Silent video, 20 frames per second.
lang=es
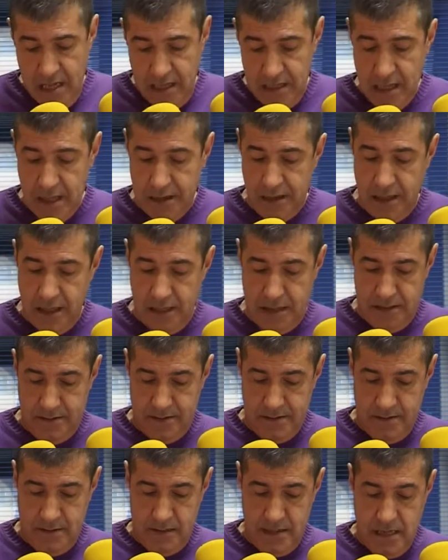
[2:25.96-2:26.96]
Decir
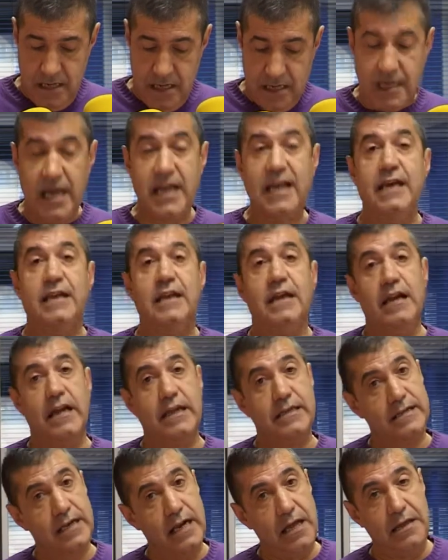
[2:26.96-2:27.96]
que hay que dar
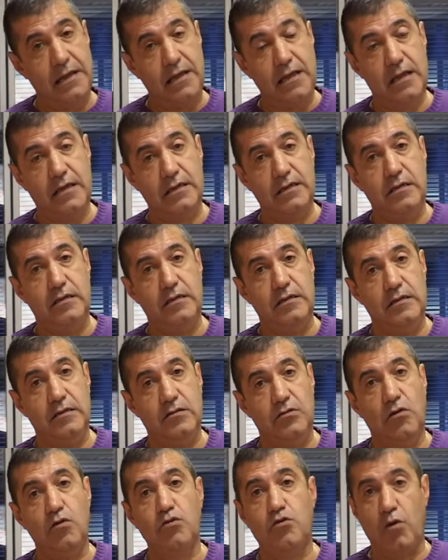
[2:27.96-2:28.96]
las gracias
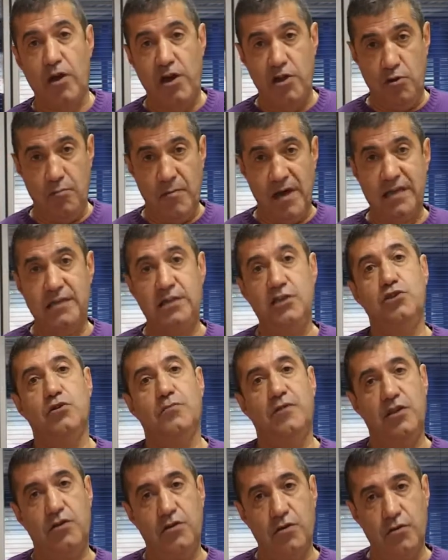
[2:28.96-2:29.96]
otro año más y
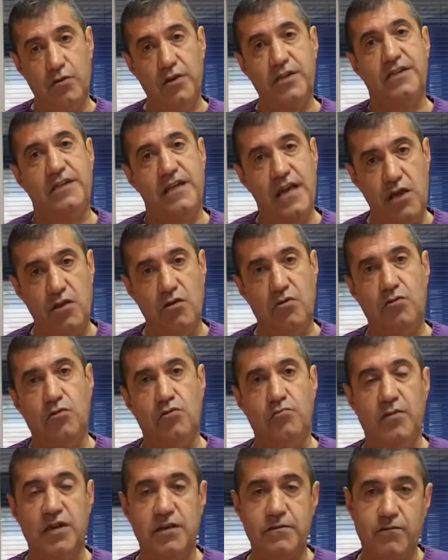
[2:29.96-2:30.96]
sobre todo este año
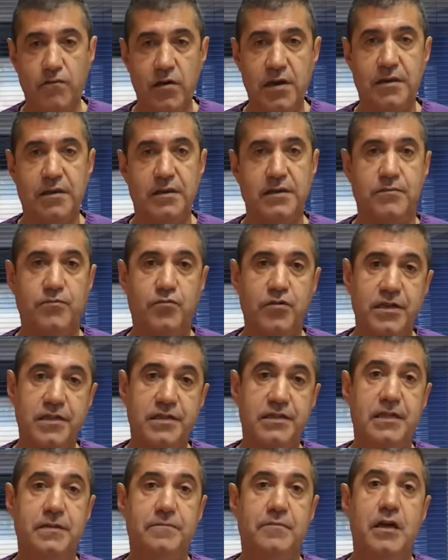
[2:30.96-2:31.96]
con más fuerza, si puede
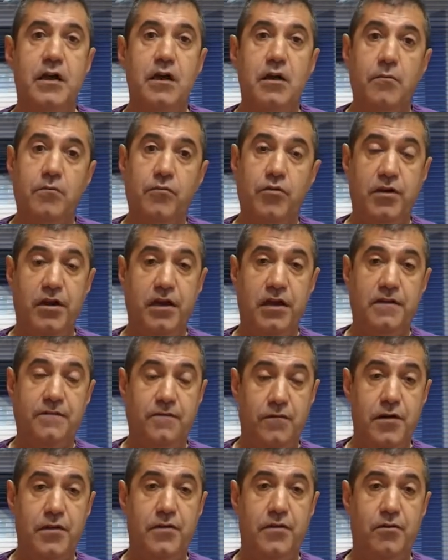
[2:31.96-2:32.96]
ser por el
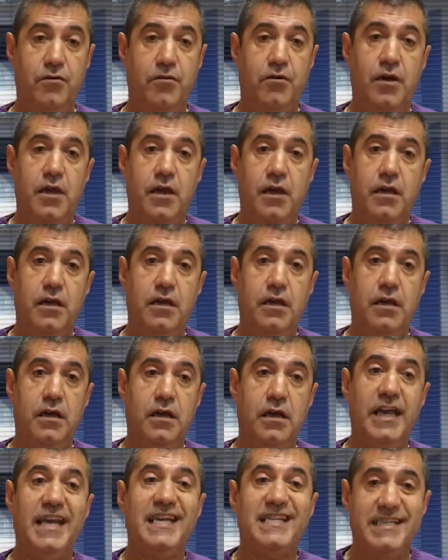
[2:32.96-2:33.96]
esfuerzo
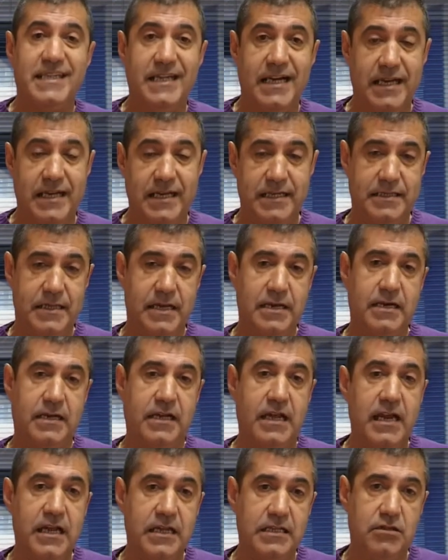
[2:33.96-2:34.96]
eh, extra que, están,
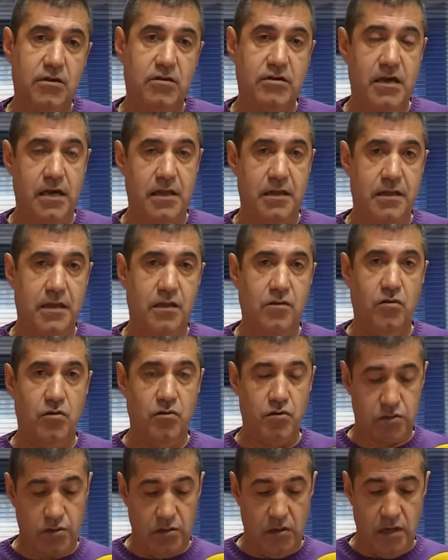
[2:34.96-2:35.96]
que han estado realizando
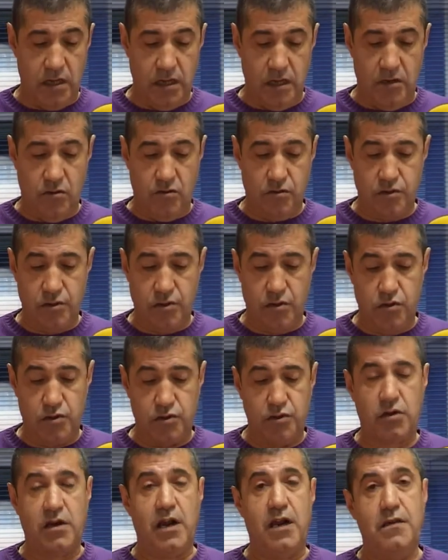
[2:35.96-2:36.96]
los, eh, los,
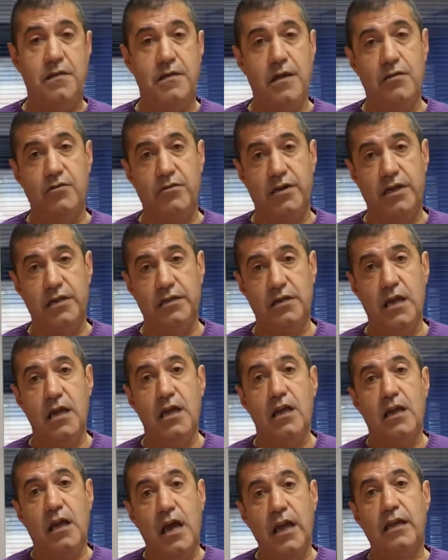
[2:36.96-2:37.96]
los organizadores.
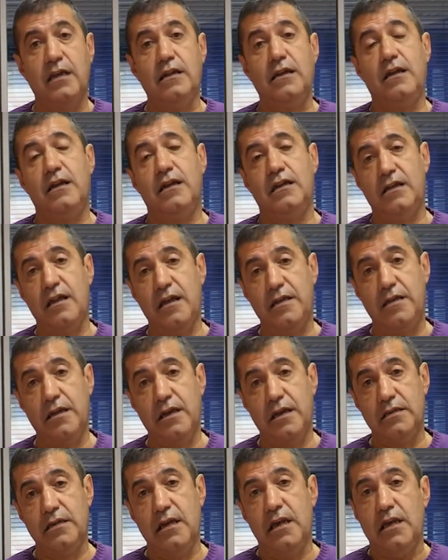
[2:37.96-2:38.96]
Hay que dar las
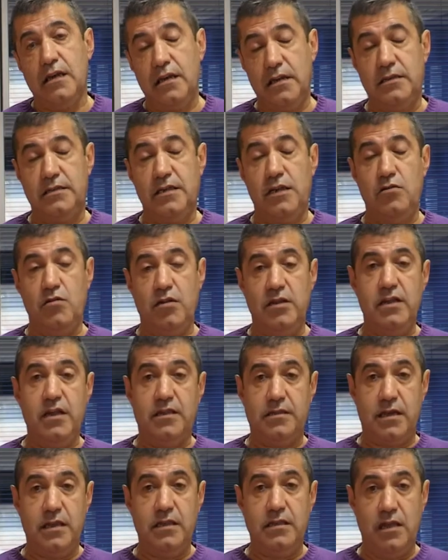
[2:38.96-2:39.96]
gracias y este año, el
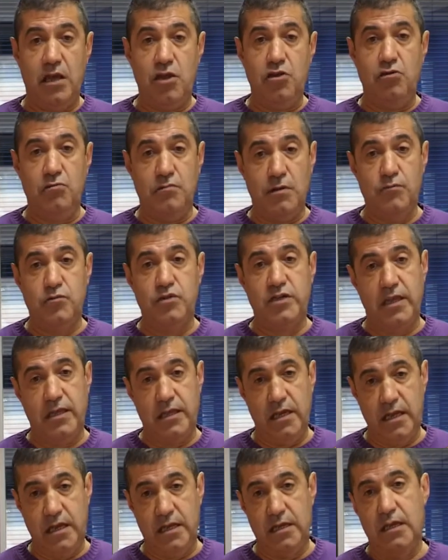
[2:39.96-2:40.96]
día 31, vamos a
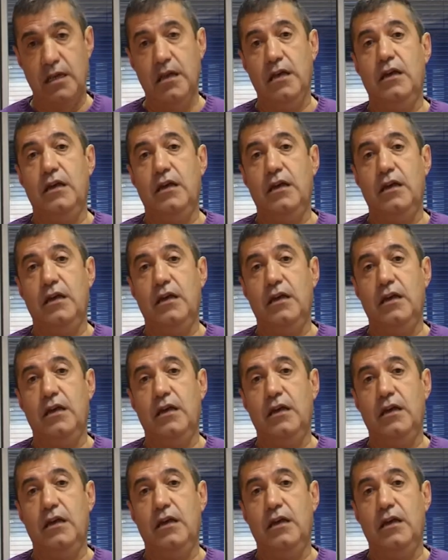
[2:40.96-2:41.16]
tener